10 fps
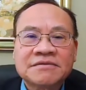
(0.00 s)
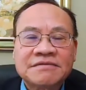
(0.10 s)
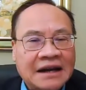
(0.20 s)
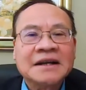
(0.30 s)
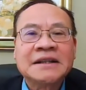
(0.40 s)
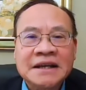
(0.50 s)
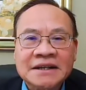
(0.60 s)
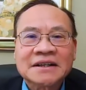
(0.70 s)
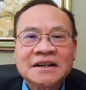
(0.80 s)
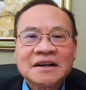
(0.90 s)
và lên
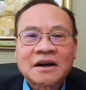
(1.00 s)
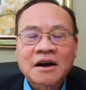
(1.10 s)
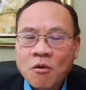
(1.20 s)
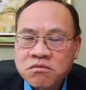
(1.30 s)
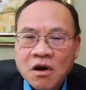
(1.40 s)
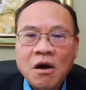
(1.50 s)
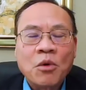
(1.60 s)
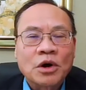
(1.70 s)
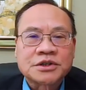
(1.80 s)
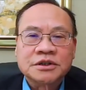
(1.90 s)
tiếng không có
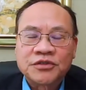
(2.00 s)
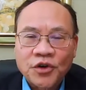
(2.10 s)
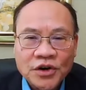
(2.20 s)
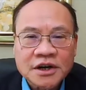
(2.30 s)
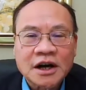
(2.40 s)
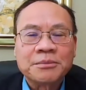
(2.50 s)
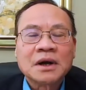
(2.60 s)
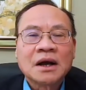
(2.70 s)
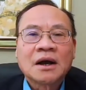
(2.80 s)
một sự phối hợp